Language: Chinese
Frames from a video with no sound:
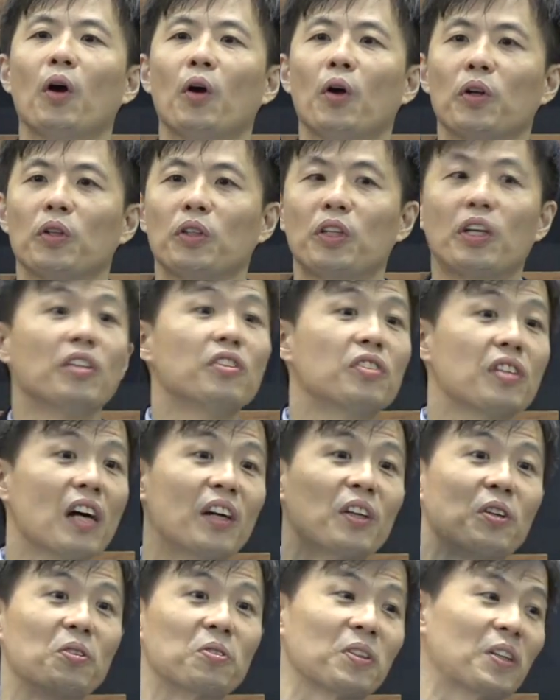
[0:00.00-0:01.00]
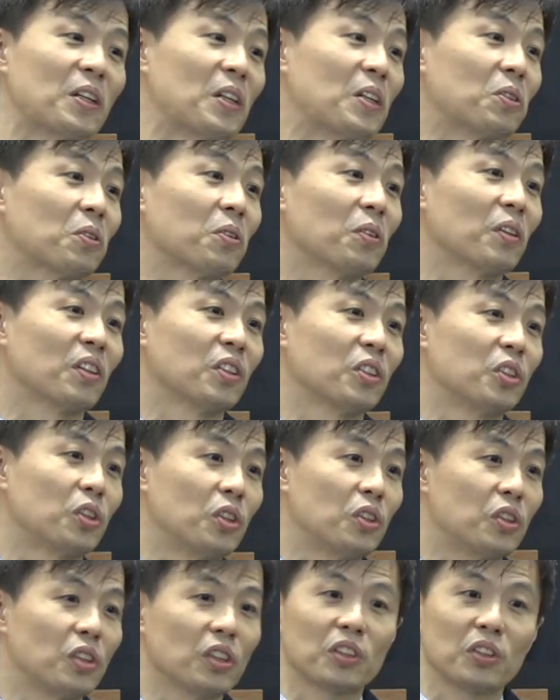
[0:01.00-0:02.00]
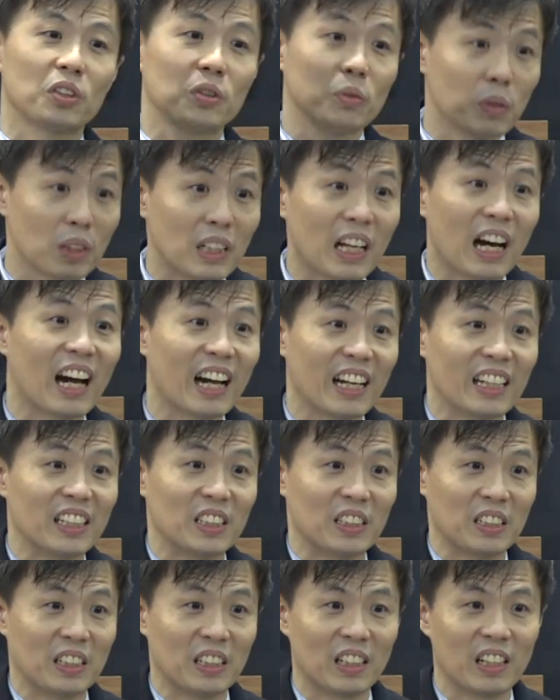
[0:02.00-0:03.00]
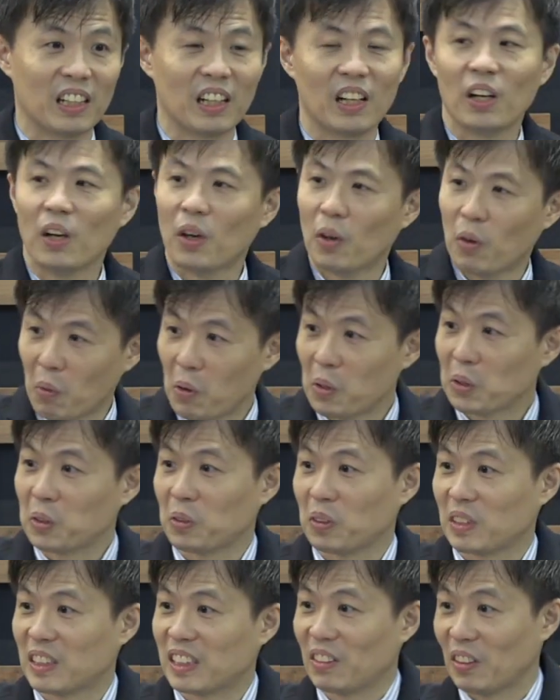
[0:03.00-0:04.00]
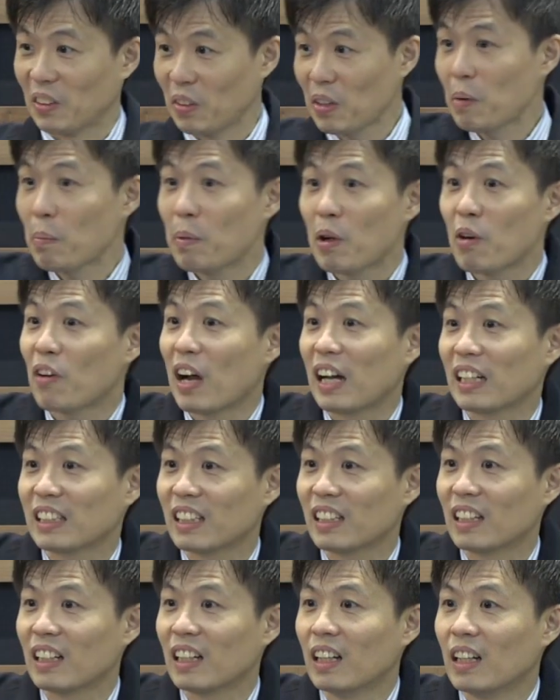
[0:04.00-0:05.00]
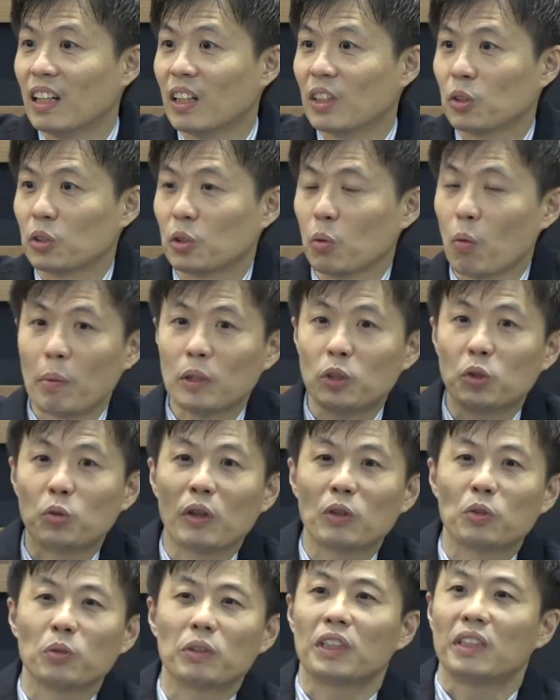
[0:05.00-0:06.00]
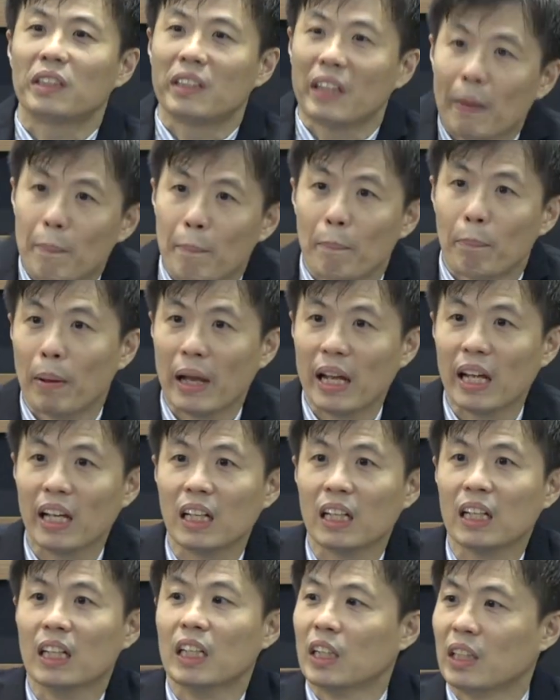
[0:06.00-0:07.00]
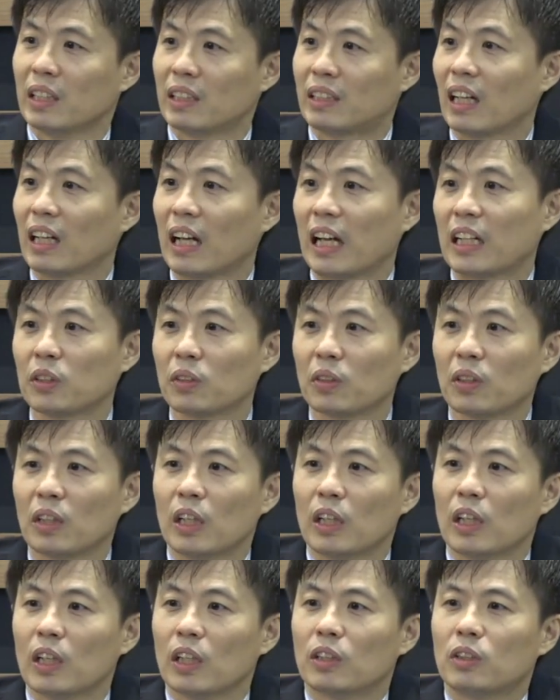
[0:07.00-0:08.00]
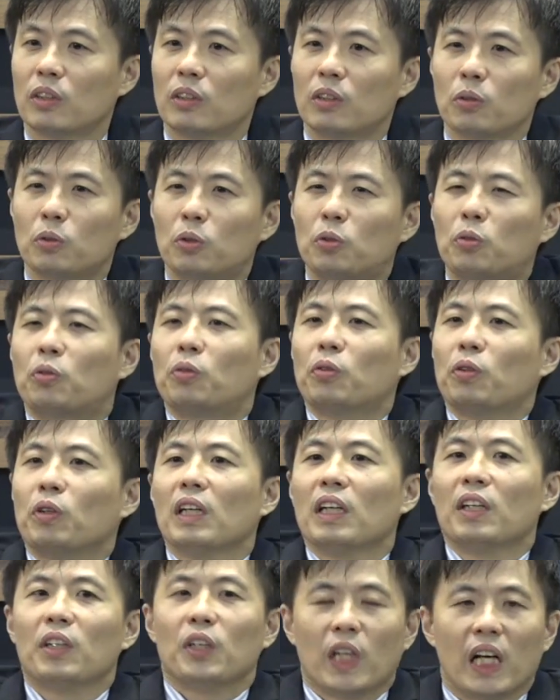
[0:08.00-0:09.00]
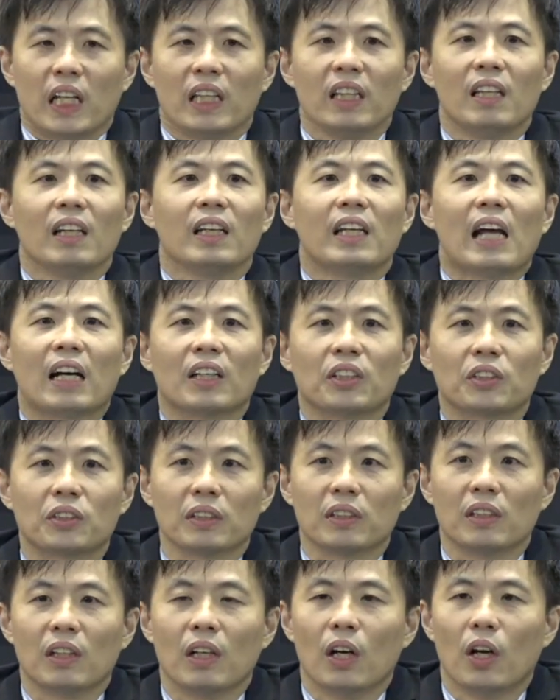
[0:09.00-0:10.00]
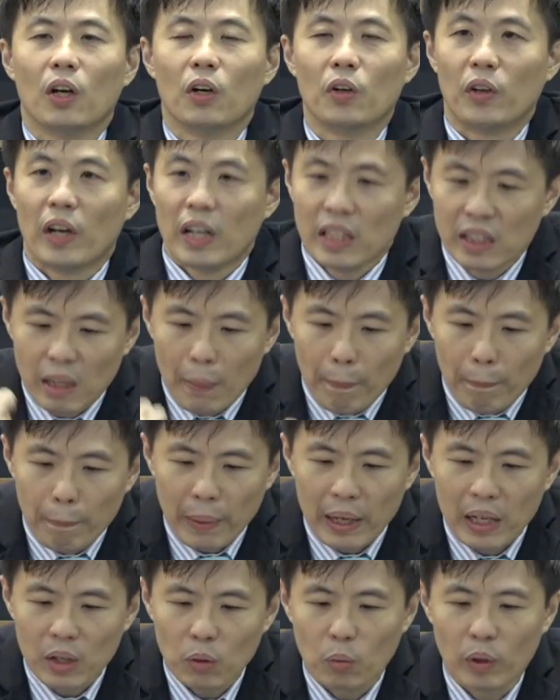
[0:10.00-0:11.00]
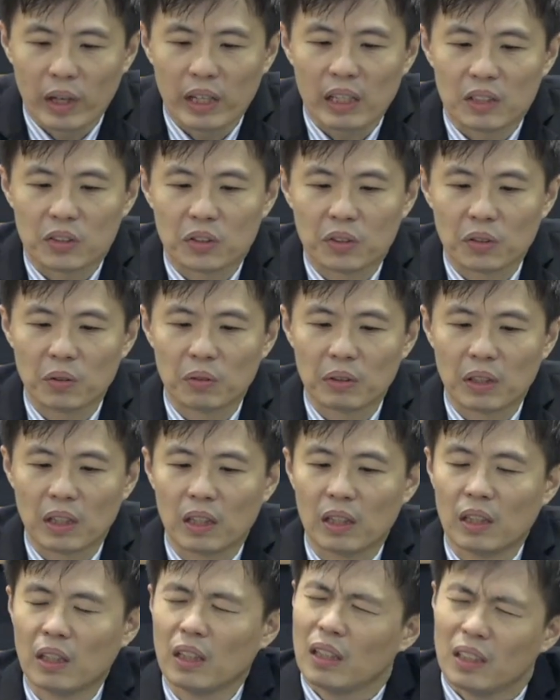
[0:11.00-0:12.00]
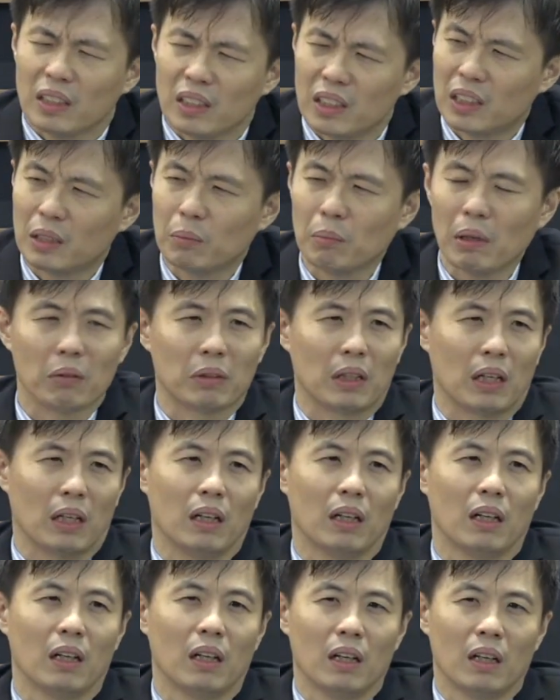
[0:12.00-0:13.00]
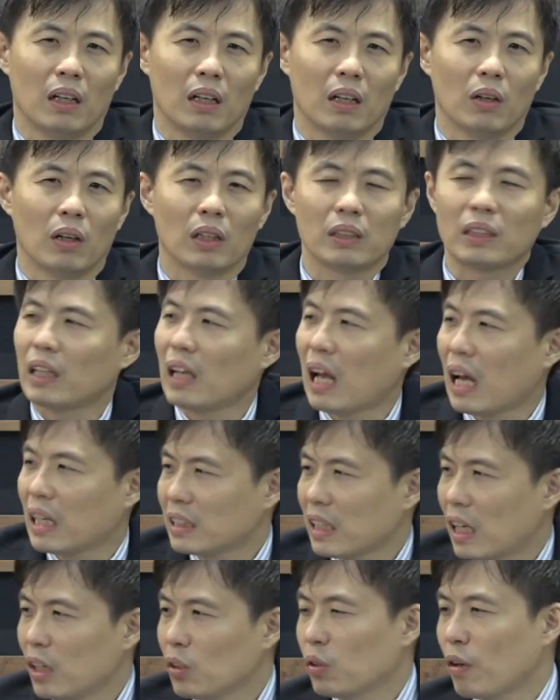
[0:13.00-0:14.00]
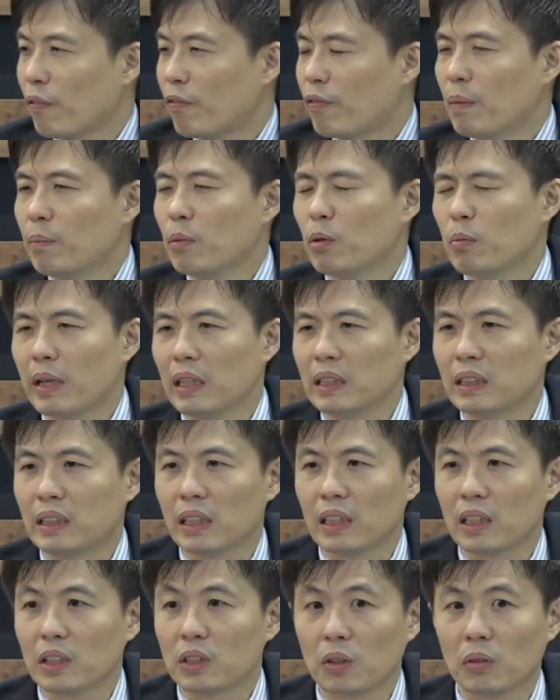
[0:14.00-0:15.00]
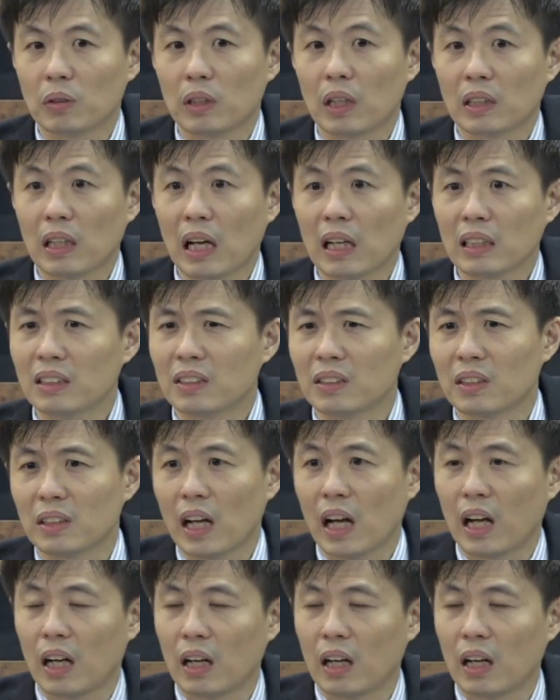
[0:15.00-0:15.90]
天上有声音说：“这是我的爱子，我所喜。”各位有没有发现？就是我们主要是谦卑下来的，就取了人的样式，人的卑微的时候呢，很奇妙的。而在拉萨路的坟墓面前的时候呢，他是怎样？